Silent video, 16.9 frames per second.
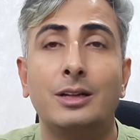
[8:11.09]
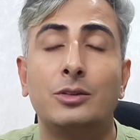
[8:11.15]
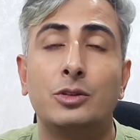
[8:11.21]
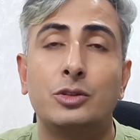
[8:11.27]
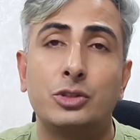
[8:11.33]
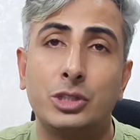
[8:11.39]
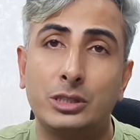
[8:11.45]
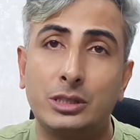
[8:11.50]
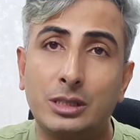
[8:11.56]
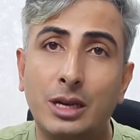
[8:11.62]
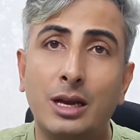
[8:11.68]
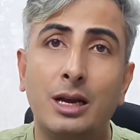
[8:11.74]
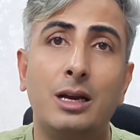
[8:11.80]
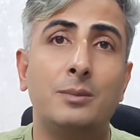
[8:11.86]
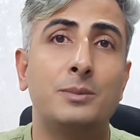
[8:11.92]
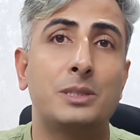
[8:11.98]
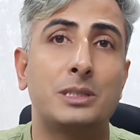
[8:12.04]
तो जितना
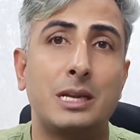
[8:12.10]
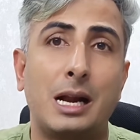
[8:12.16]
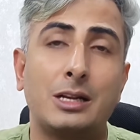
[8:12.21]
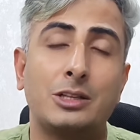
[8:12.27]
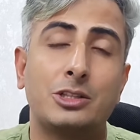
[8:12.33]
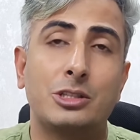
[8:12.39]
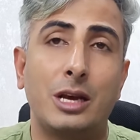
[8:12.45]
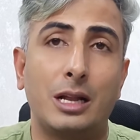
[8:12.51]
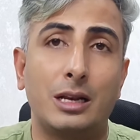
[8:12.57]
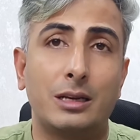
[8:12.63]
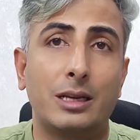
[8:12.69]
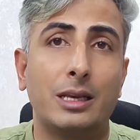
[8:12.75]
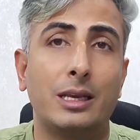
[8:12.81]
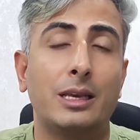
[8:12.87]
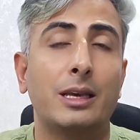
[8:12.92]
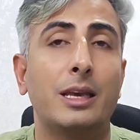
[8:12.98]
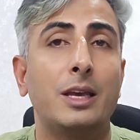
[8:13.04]
हम स्टार्च डाल
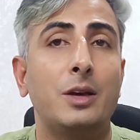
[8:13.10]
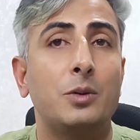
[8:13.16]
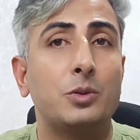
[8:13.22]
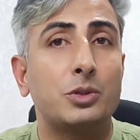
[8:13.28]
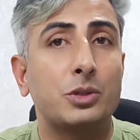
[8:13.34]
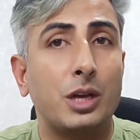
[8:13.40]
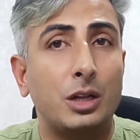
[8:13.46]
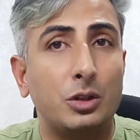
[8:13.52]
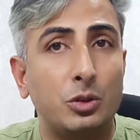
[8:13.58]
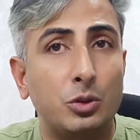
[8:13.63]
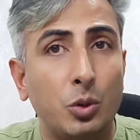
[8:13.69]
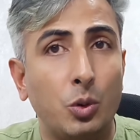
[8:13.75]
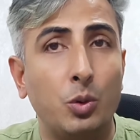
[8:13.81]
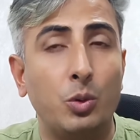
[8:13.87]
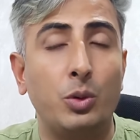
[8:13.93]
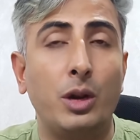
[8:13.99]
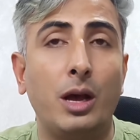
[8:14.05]
रहे हैं उसका दो
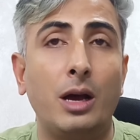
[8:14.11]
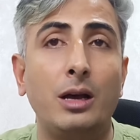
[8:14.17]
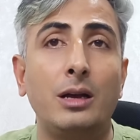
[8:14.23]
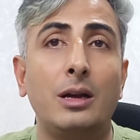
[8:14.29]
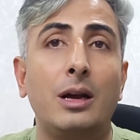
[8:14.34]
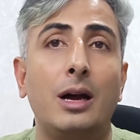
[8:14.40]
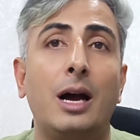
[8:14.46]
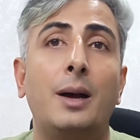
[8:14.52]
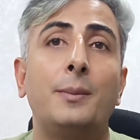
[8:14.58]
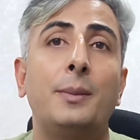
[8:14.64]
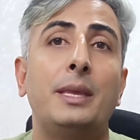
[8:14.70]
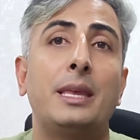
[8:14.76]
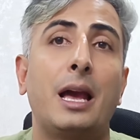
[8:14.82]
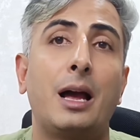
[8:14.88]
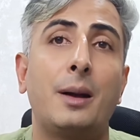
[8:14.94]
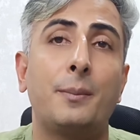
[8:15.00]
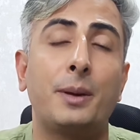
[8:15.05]
गुना हमें
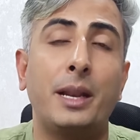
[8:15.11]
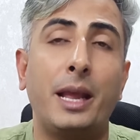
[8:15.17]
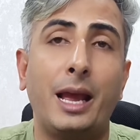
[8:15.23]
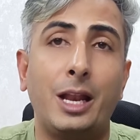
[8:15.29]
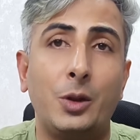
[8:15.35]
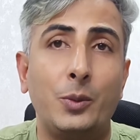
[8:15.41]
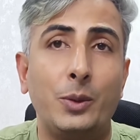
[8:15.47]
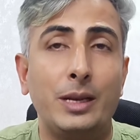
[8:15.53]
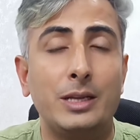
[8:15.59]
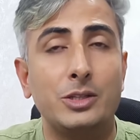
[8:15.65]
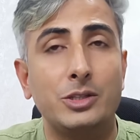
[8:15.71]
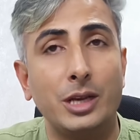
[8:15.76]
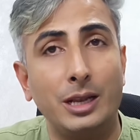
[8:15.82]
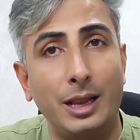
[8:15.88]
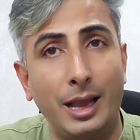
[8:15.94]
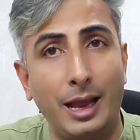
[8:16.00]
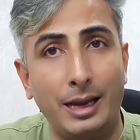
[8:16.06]
यहाँ पर एलोवेरा
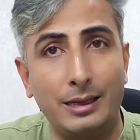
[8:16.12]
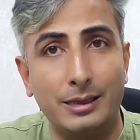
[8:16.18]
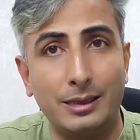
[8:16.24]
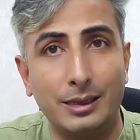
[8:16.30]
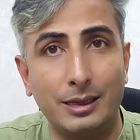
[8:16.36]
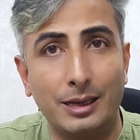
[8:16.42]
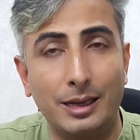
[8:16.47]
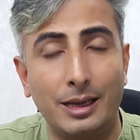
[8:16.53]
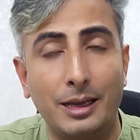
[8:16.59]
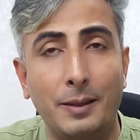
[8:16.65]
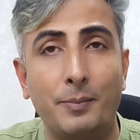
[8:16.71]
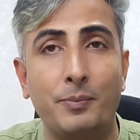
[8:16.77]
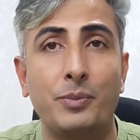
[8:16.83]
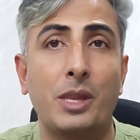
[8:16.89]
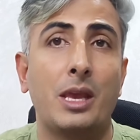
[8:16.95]
जेल ऐड करना है